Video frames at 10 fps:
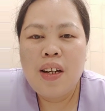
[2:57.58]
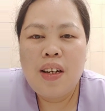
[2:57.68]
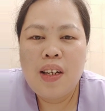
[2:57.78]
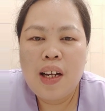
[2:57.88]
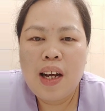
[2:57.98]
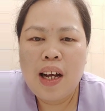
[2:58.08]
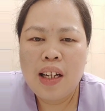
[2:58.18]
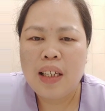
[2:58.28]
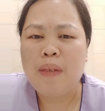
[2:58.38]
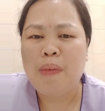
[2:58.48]
na
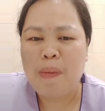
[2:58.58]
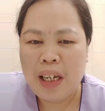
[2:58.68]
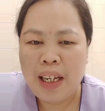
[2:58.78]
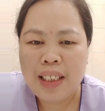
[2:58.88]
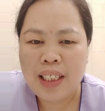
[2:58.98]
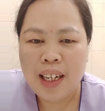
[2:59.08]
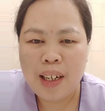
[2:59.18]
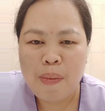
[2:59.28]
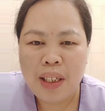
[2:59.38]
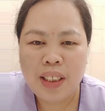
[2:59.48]
mabilis lang
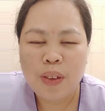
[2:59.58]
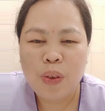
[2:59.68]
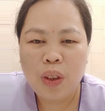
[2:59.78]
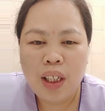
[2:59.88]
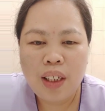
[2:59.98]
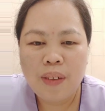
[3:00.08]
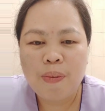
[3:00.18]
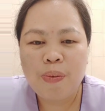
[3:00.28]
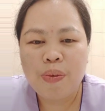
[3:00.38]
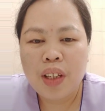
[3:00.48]
naman sagutin
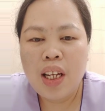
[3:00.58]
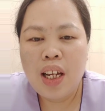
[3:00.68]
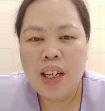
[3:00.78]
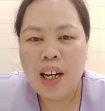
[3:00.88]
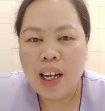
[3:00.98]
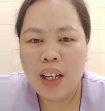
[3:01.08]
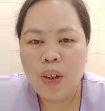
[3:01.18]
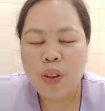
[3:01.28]
na kayo